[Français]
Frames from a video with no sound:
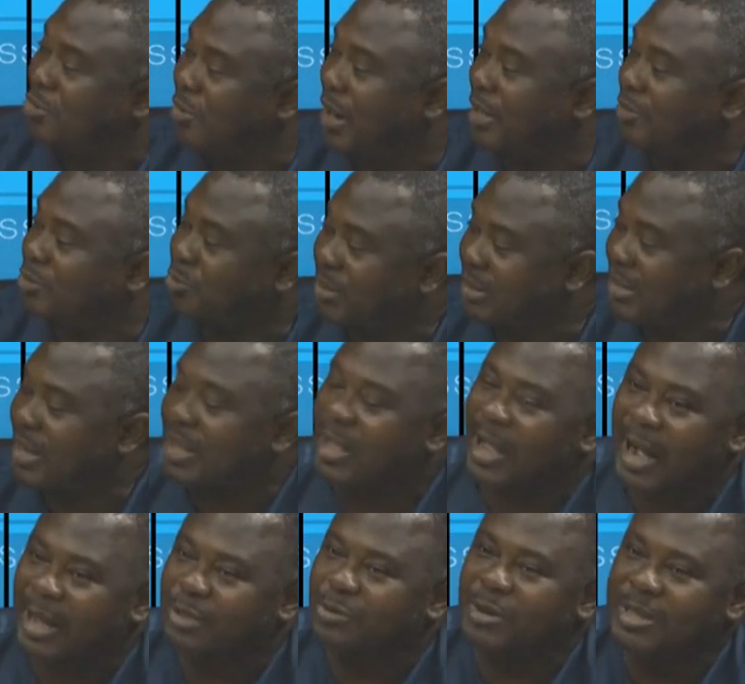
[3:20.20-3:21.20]
la suite
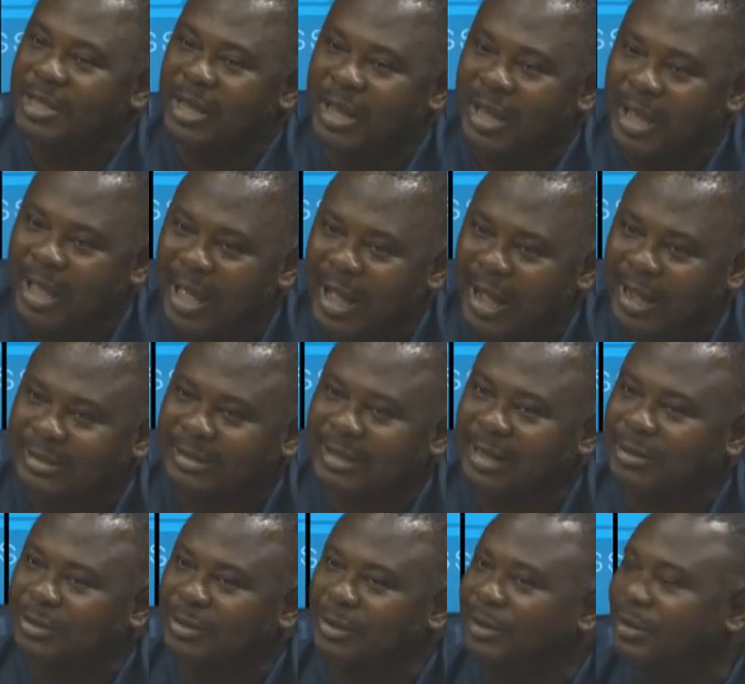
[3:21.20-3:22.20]
à donner à
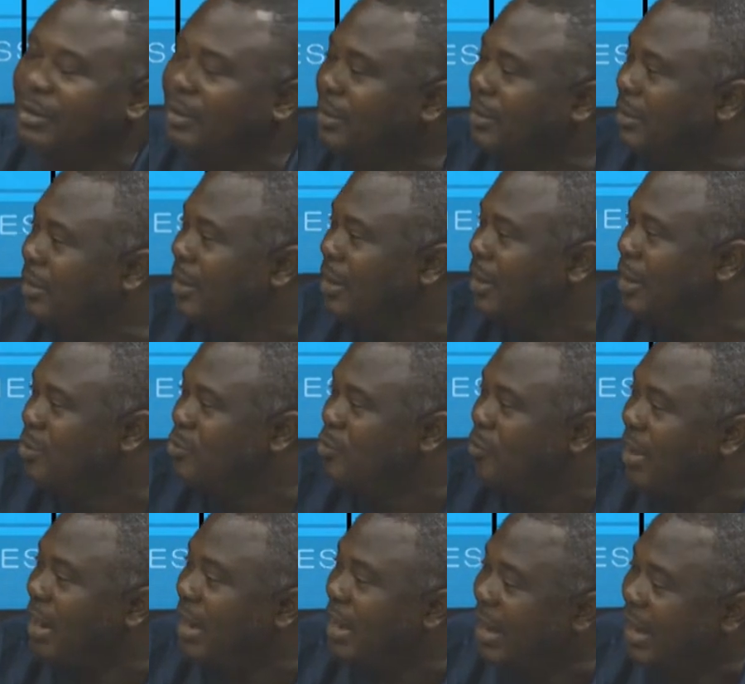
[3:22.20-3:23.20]
cette euh,
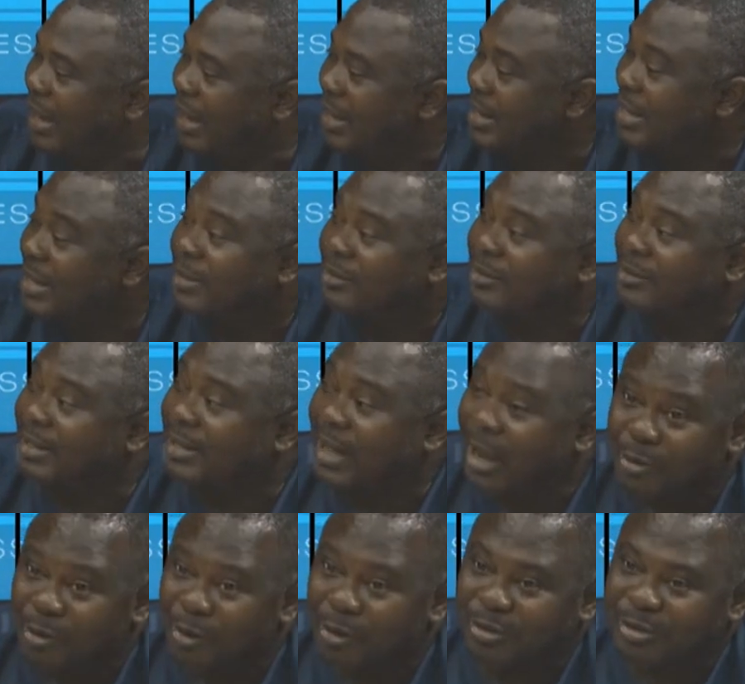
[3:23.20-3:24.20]
nouvelle ère
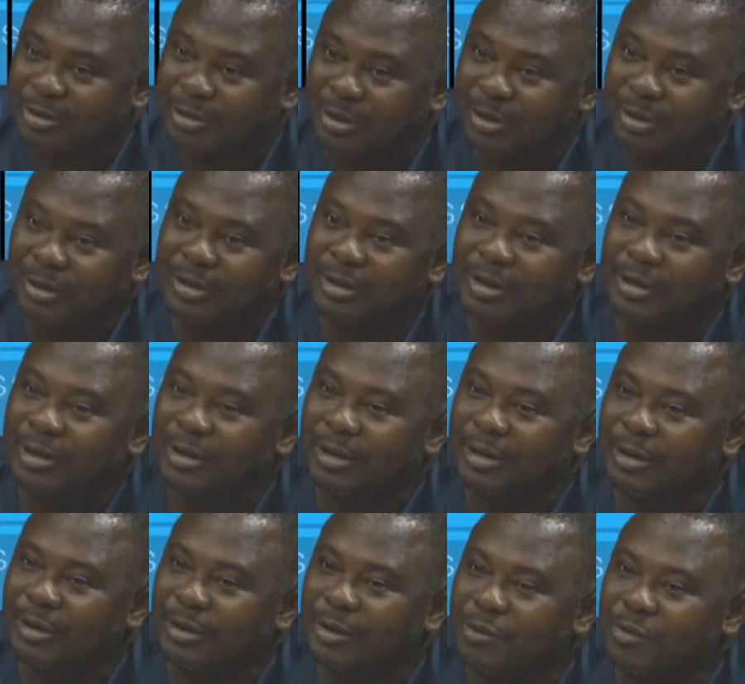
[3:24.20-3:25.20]
qu'annonce euh,
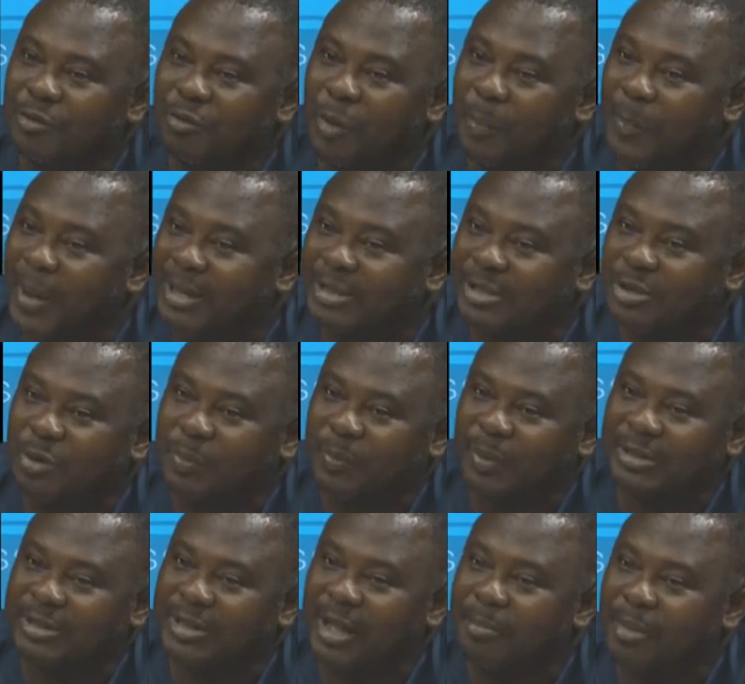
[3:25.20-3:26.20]
euh, le nouveau parti du
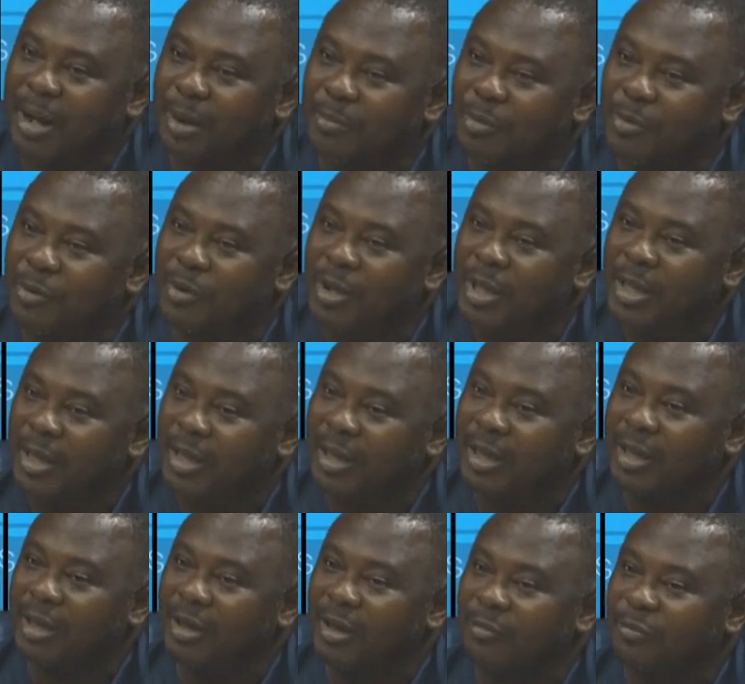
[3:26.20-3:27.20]
président Bagbo
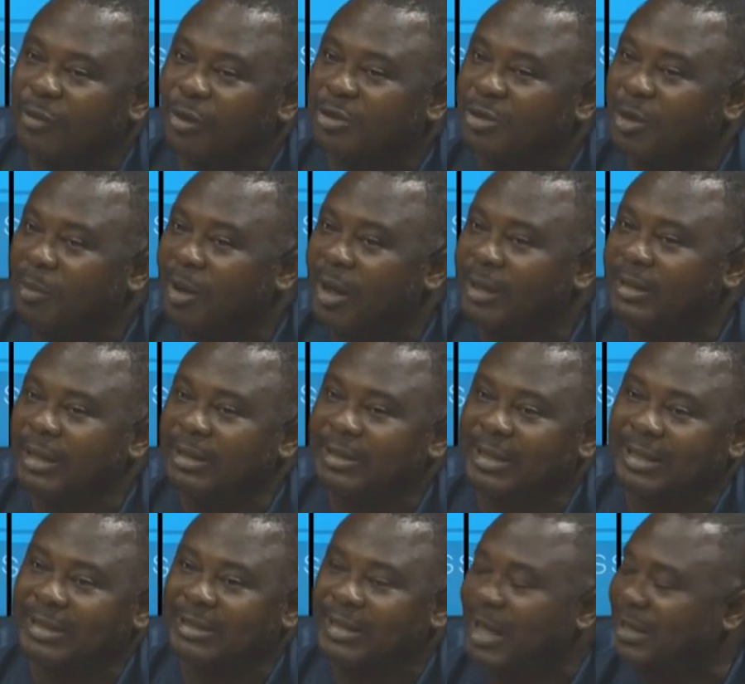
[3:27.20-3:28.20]
et, forcément des
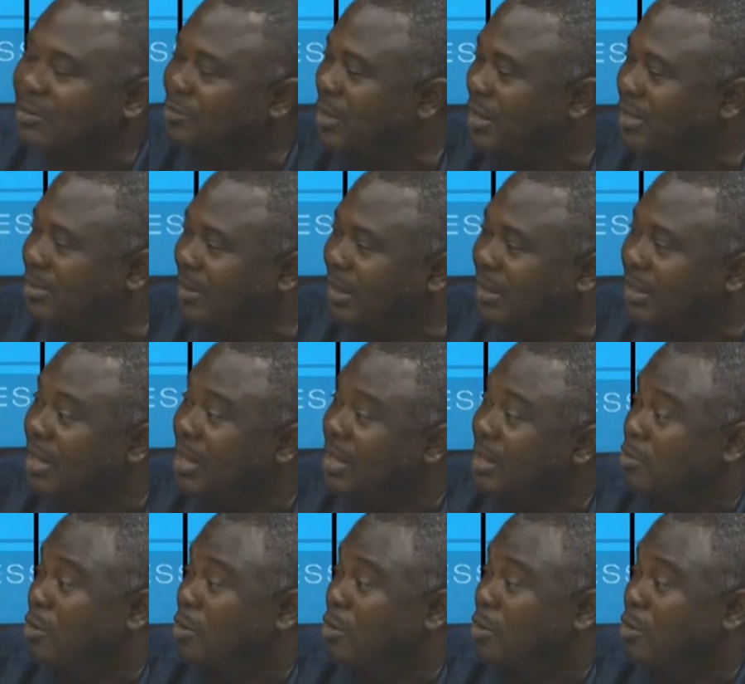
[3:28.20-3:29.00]
ex-cadres du SPI.